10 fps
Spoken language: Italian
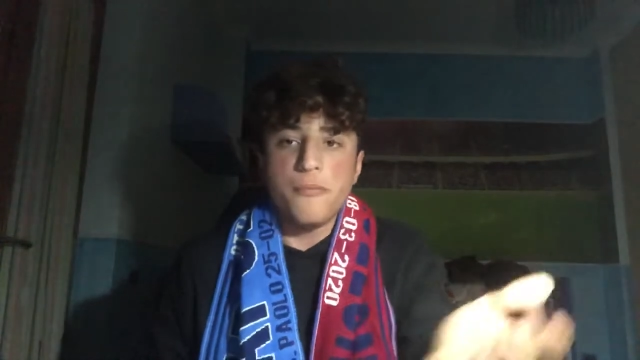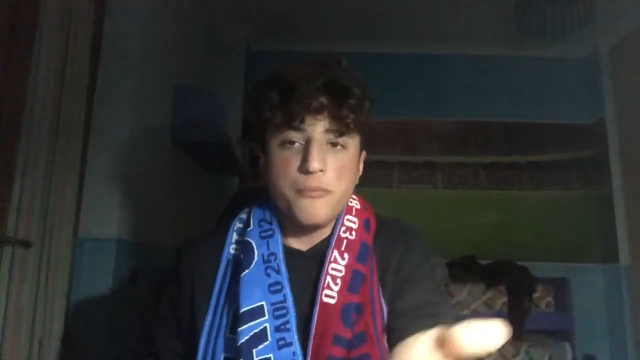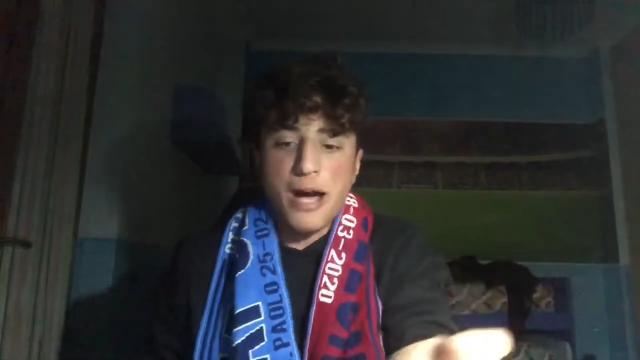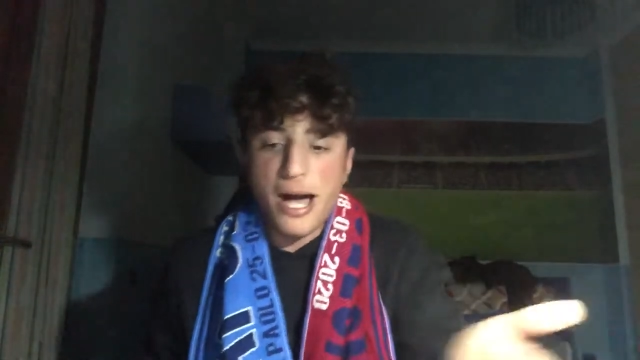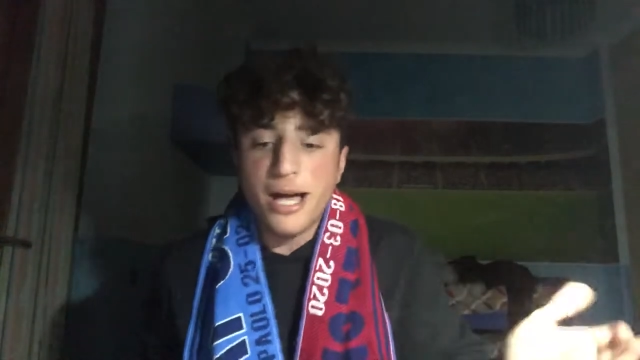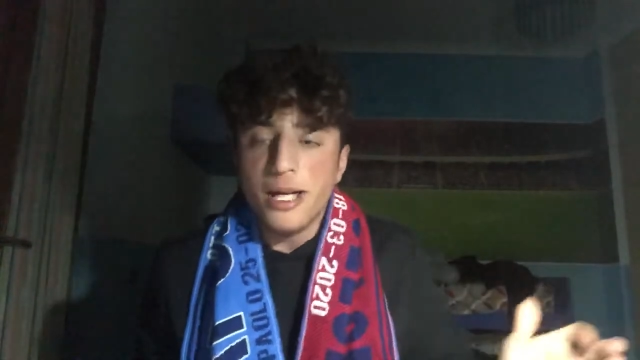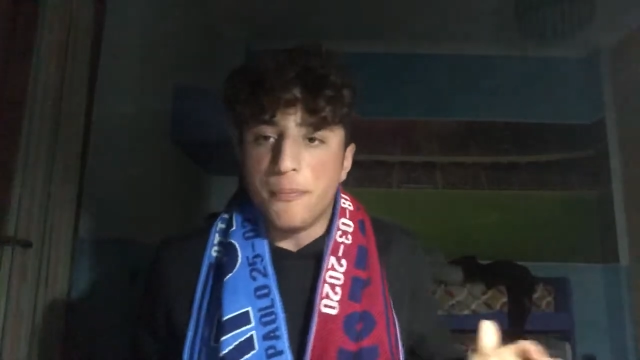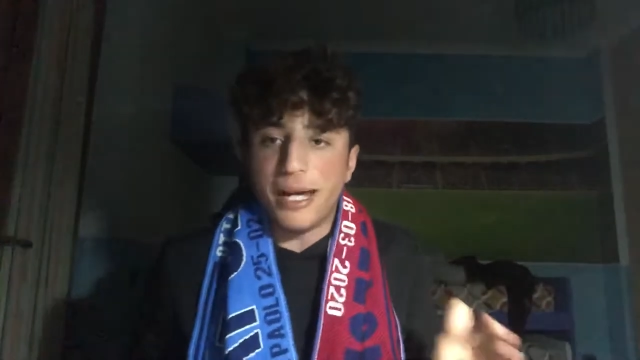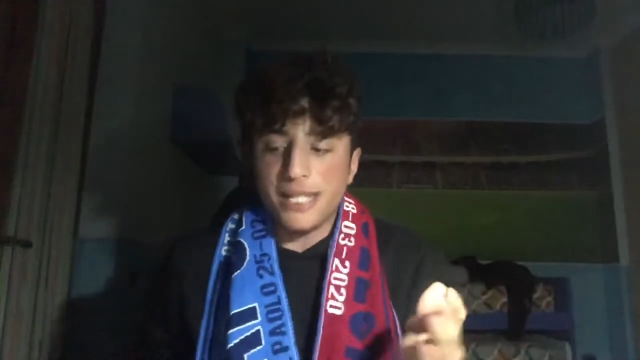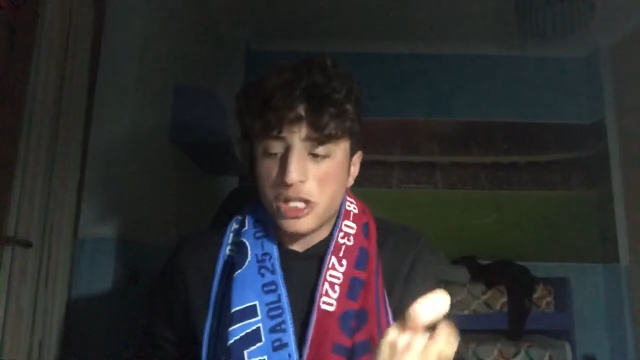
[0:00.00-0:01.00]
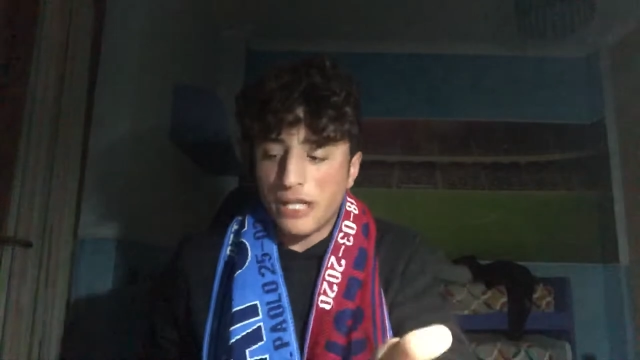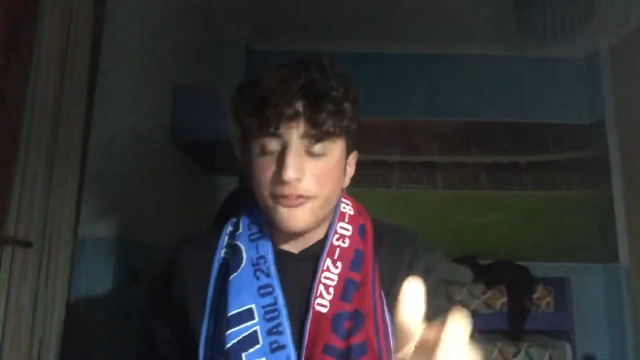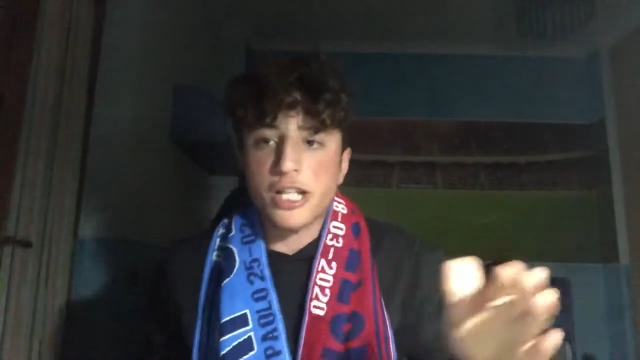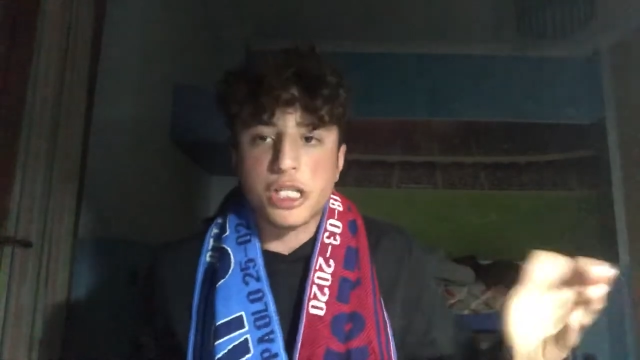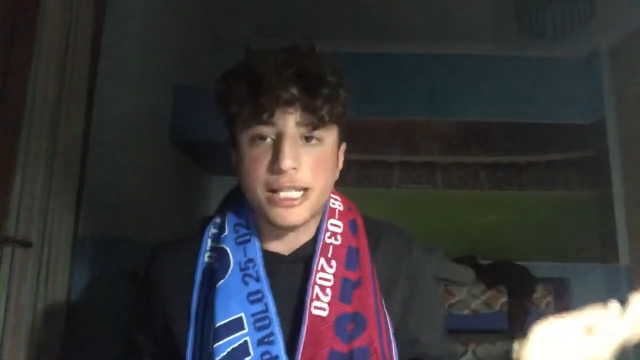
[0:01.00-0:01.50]
ma palleggia in
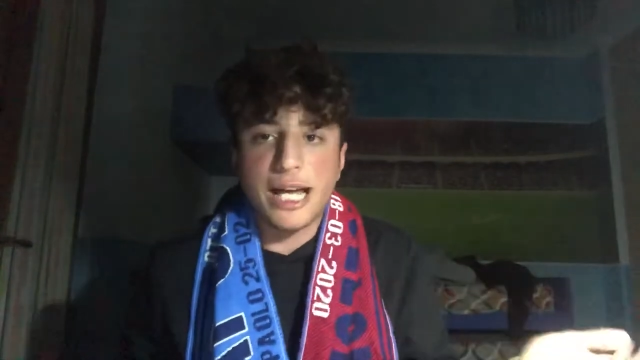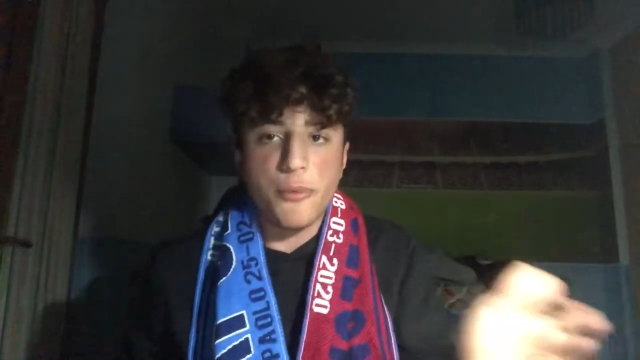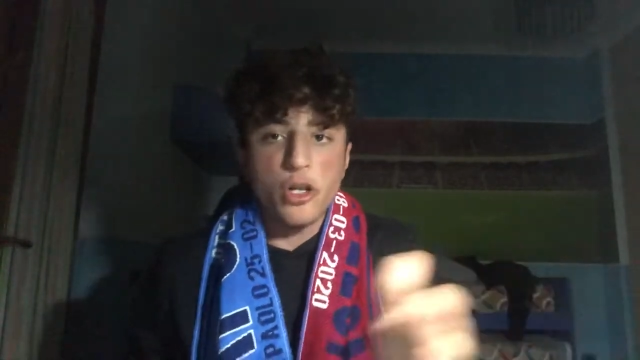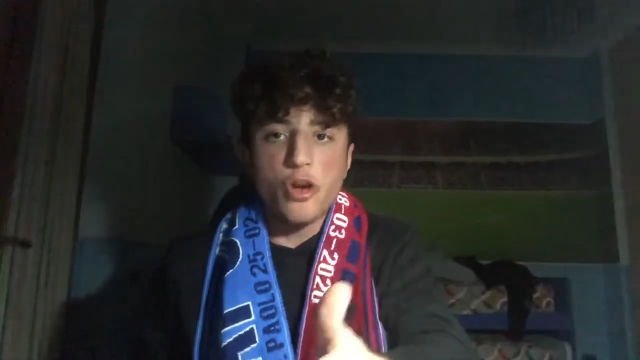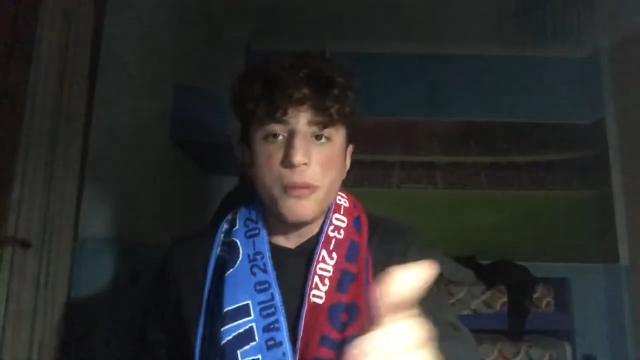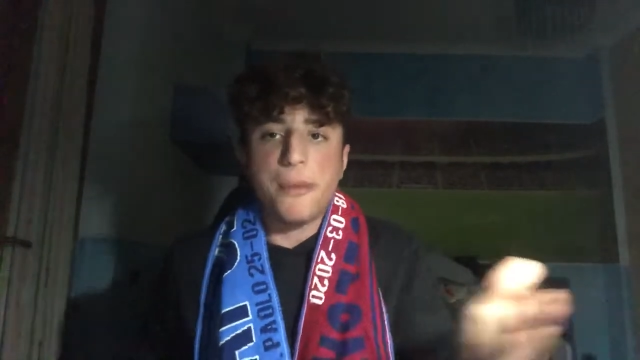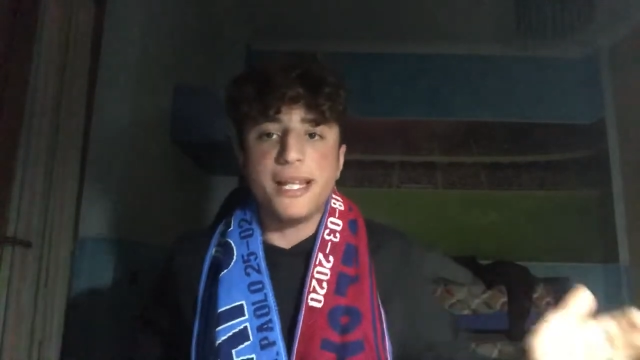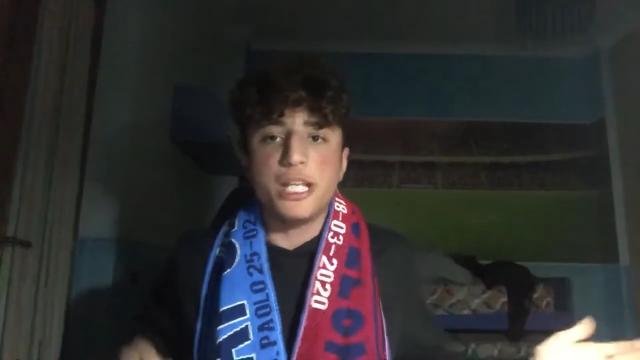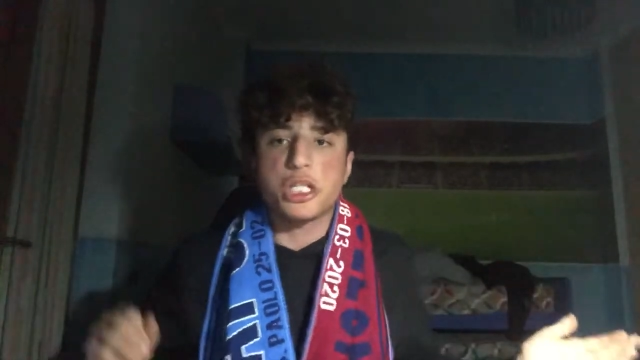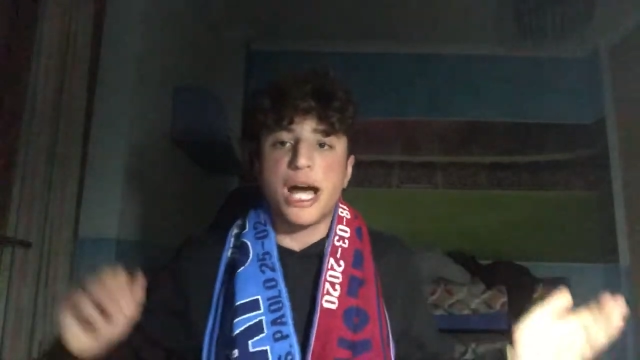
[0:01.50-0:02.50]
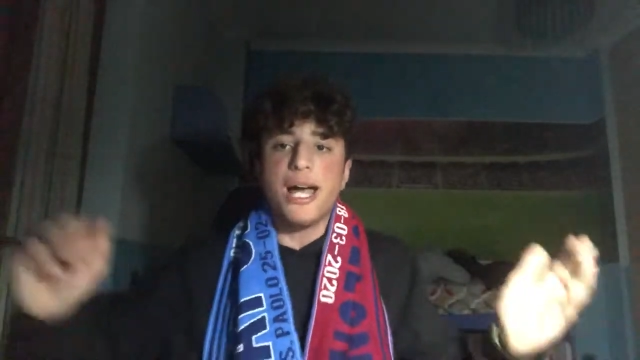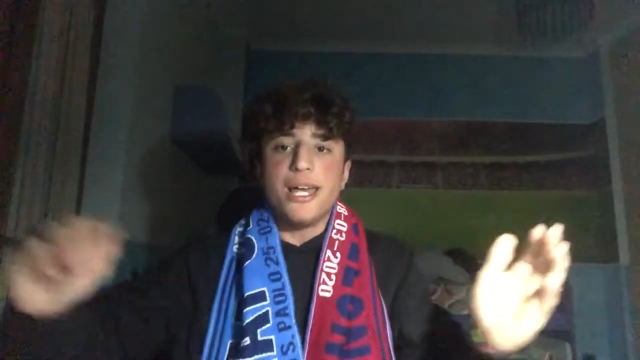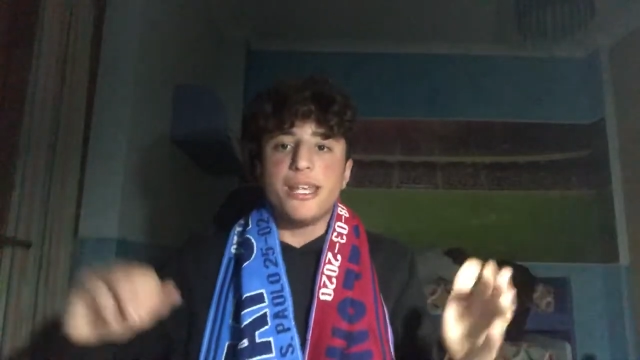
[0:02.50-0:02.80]
faccia al Napoli come palleggia